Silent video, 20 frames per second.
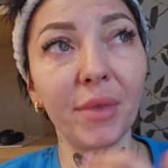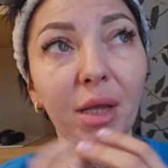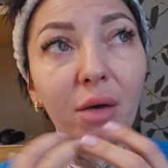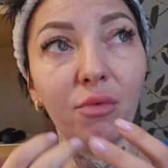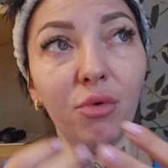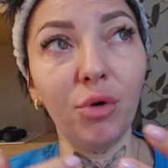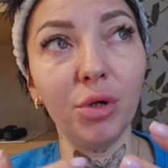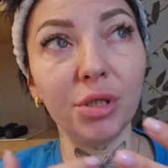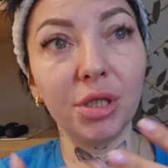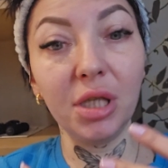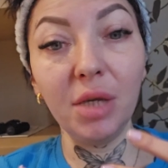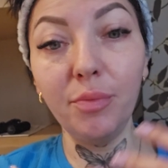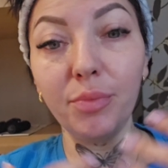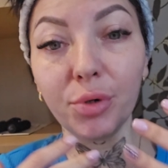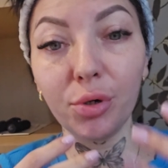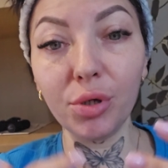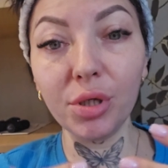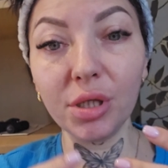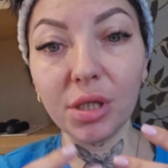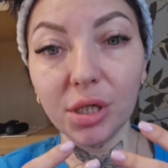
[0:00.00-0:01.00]
Вот, ты
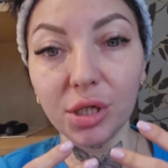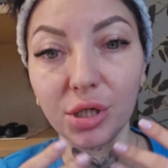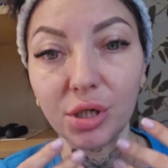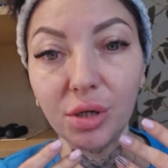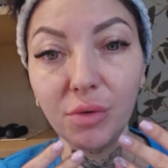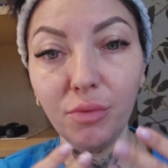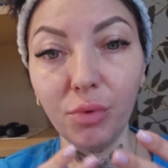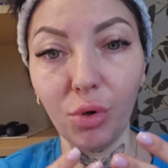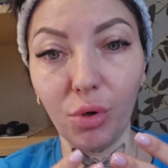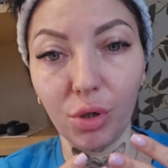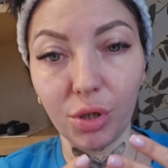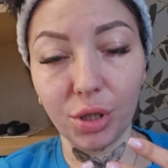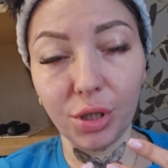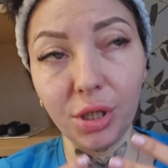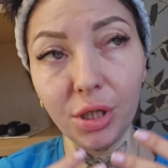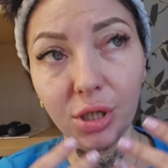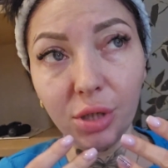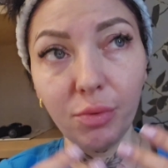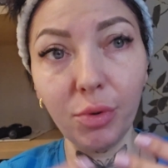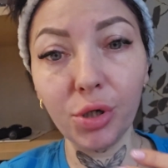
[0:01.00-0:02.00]
просто живешь.
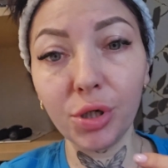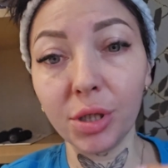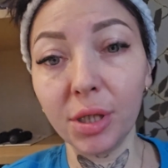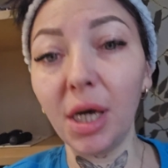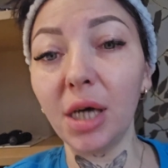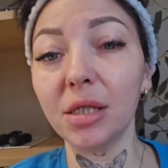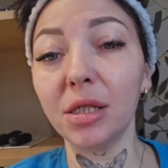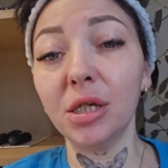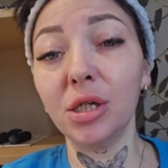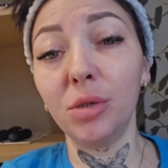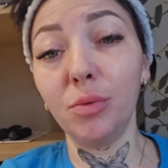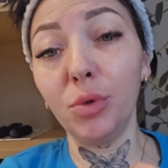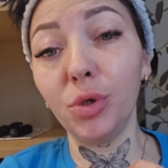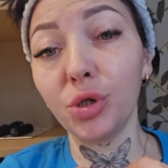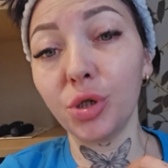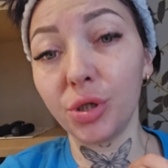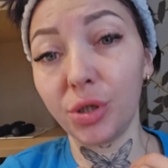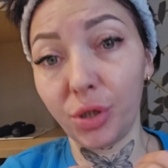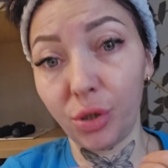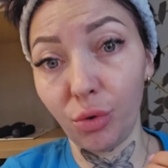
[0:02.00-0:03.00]
Ты живешь, да, ты
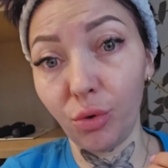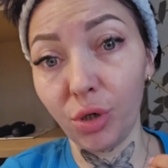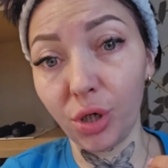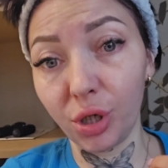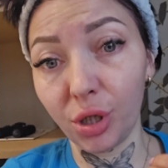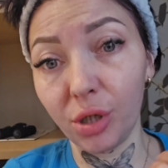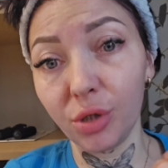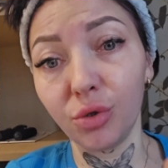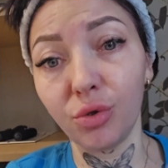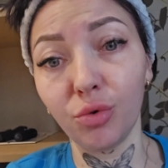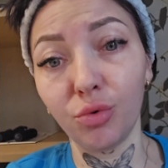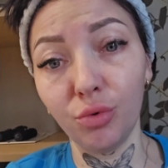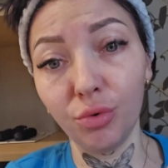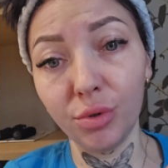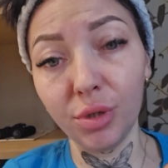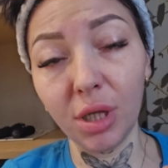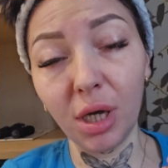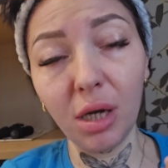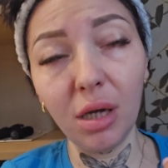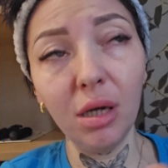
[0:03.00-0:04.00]
живешь сложно,
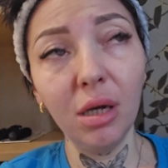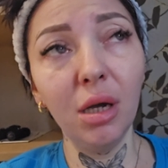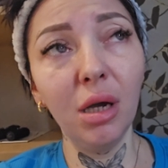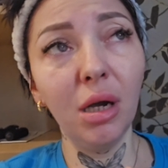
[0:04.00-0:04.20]
трудно,